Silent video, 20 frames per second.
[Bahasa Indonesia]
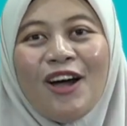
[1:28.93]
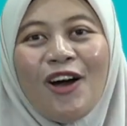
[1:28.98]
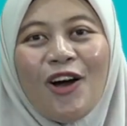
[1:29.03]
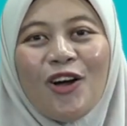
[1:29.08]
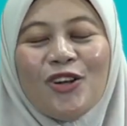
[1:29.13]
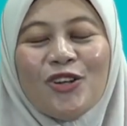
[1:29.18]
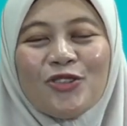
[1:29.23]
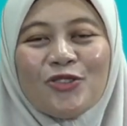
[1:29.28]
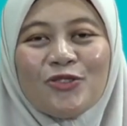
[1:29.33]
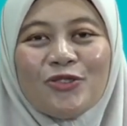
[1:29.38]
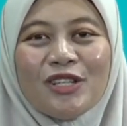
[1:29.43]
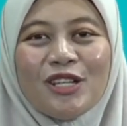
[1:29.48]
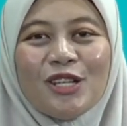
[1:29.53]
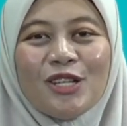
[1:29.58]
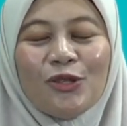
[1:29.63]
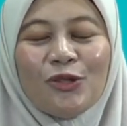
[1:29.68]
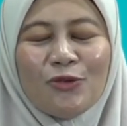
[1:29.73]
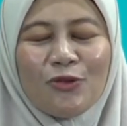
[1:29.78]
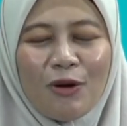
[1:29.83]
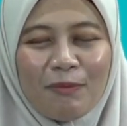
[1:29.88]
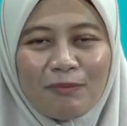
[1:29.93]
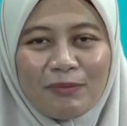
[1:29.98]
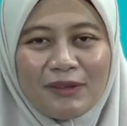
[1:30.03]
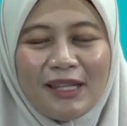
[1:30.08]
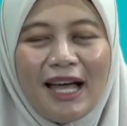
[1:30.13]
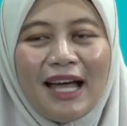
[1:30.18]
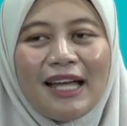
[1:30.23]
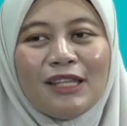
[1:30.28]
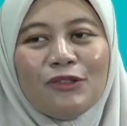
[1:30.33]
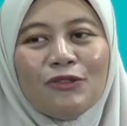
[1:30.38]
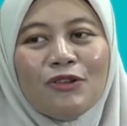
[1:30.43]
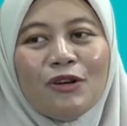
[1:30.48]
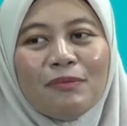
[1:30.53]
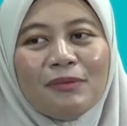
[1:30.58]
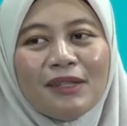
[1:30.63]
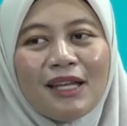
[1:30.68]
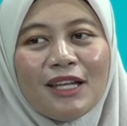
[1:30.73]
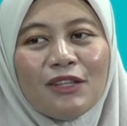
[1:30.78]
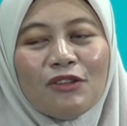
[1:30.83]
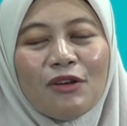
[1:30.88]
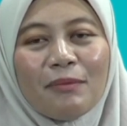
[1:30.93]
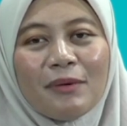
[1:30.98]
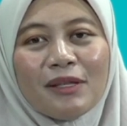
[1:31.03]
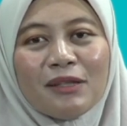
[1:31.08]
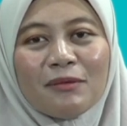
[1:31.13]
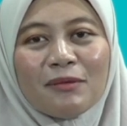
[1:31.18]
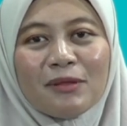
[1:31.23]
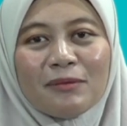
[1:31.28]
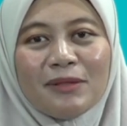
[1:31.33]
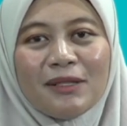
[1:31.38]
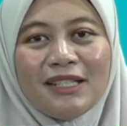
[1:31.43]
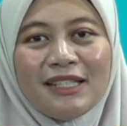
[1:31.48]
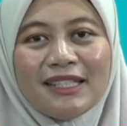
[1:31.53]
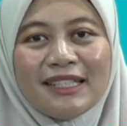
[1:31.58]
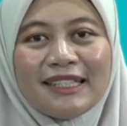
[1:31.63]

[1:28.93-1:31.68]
Olguri tugopta. Tugopta itu apa ya teman-teman?